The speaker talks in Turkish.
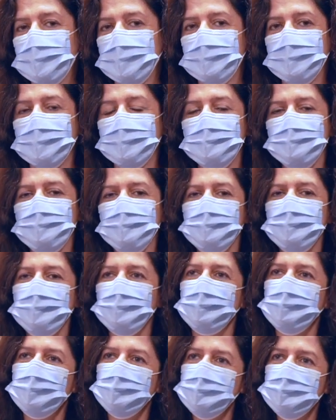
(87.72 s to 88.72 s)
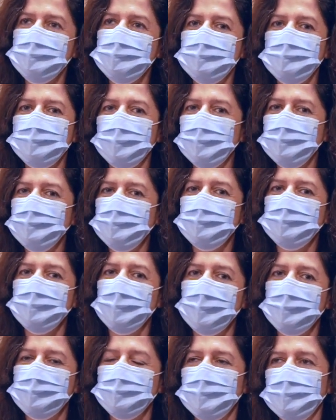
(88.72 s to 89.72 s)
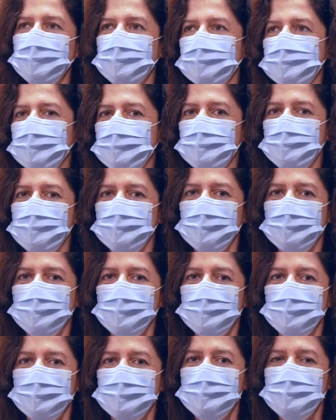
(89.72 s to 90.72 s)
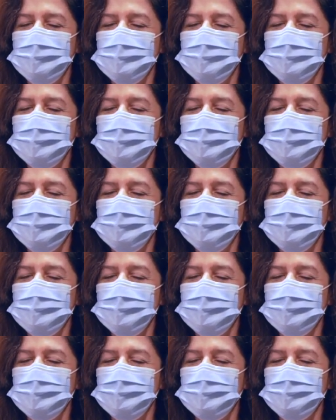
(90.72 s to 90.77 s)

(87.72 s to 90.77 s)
E, çünkü o sizi başka bir evrene taşıyor.